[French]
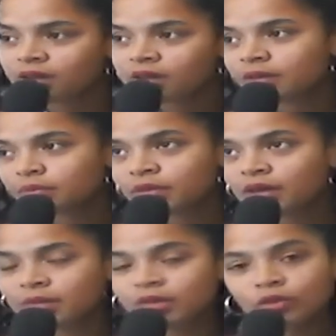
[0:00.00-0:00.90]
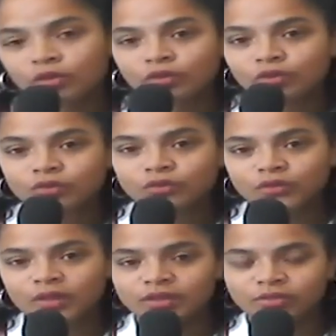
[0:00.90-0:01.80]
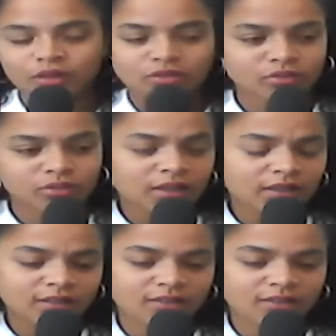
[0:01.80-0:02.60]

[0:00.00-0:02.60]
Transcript: et puis là, maintenant, euh, tête fracturé.